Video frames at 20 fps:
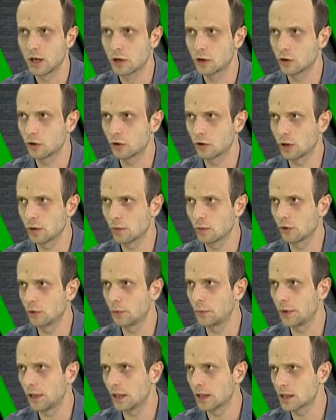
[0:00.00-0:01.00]
что что-нибудь
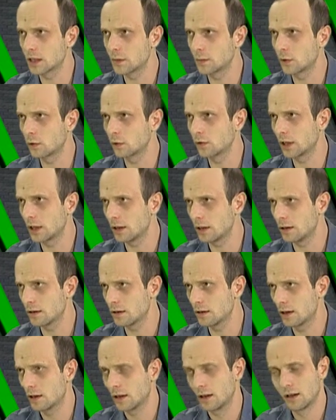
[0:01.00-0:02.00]
в принципе
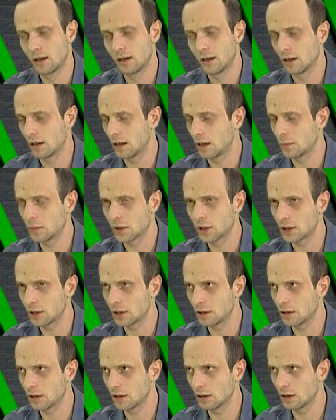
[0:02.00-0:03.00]
утаить э,
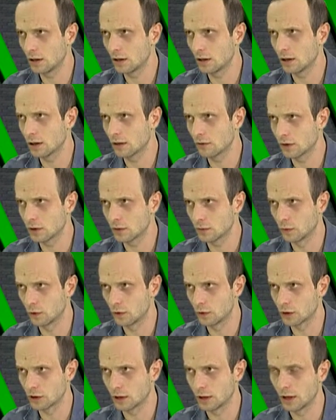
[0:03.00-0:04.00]
почти э,
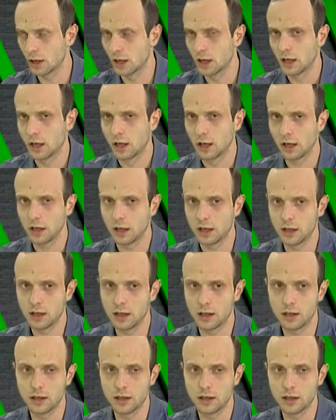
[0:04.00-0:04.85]
невозможно. Э, и...